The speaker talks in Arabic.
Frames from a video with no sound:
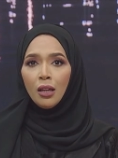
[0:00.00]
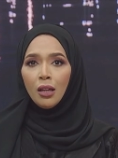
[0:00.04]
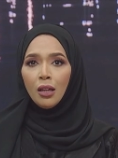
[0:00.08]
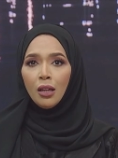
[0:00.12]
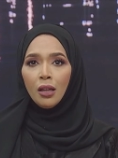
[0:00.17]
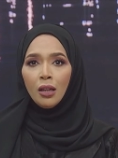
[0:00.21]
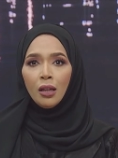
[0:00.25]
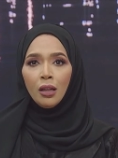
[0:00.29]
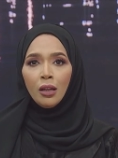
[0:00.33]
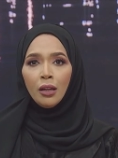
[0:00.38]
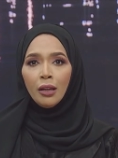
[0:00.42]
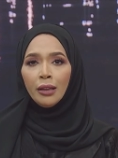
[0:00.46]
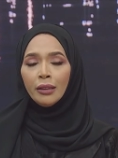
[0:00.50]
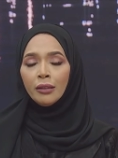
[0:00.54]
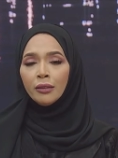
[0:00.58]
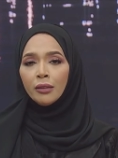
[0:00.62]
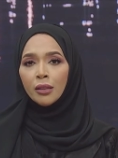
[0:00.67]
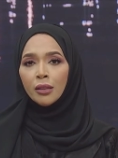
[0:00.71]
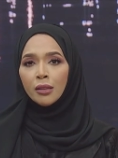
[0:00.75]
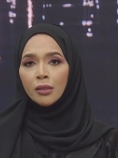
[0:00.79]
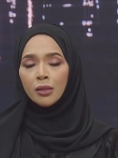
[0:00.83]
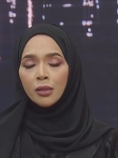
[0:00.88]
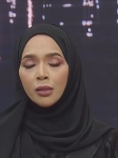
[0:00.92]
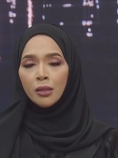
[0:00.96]

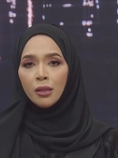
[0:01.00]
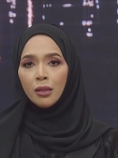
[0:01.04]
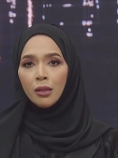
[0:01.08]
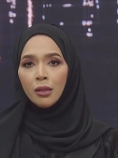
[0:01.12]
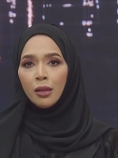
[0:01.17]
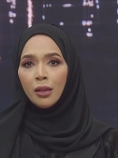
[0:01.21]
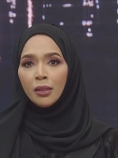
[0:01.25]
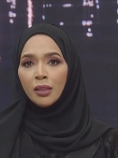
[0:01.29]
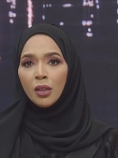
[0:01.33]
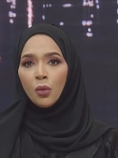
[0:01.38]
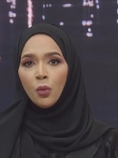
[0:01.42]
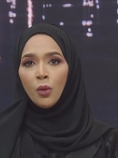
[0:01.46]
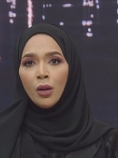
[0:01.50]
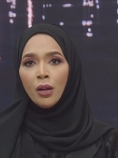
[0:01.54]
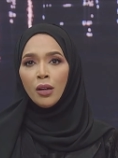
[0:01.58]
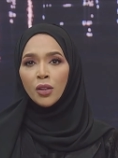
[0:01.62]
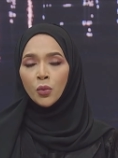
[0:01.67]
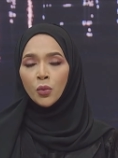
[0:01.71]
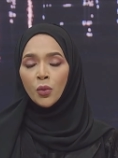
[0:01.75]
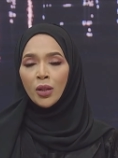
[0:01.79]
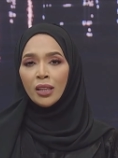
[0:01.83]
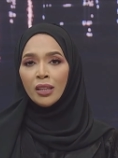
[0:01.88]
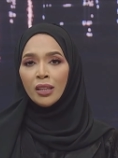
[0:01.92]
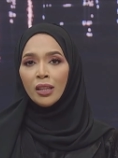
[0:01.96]
عدة
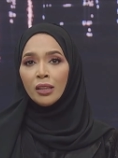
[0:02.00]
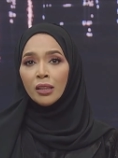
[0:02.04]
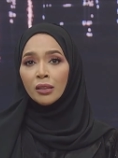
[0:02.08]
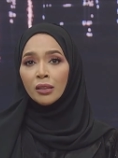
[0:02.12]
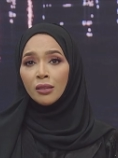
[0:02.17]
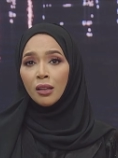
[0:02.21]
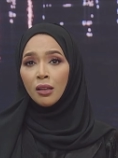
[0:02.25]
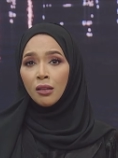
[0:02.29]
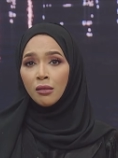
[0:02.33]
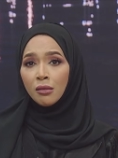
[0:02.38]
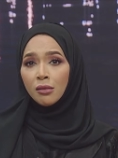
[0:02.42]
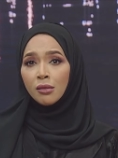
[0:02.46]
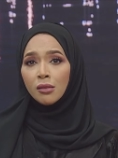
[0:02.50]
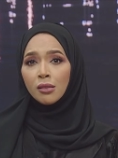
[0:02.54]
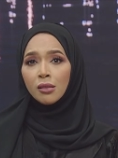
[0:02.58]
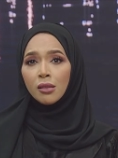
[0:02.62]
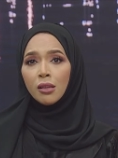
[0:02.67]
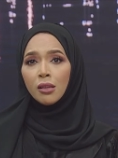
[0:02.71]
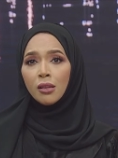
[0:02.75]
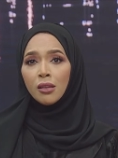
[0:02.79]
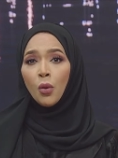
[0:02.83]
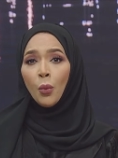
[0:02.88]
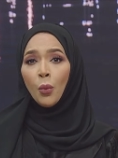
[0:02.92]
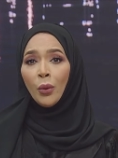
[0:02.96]
أدوات وكذلك تخص
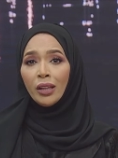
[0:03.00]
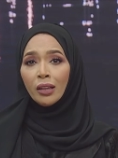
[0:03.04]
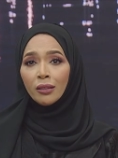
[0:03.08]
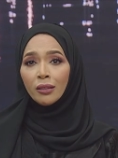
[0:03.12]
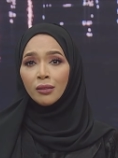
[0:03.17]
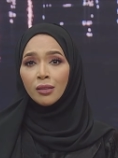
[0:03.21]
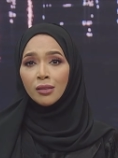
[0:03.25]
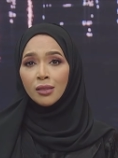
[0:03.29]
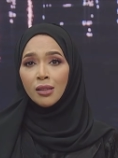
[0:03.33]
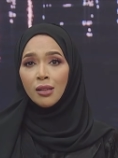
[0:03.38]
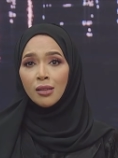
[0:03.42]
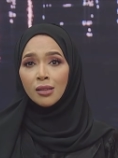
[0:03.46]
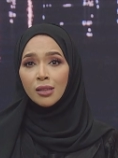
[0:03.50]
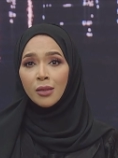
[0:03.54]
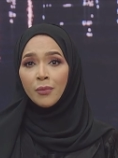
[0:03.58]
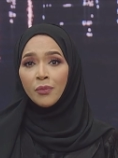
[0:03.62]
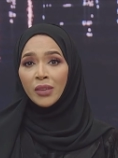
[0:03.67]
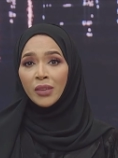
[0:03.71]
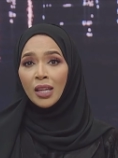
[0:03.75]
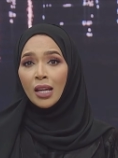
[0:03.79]
ذوي الاختصاص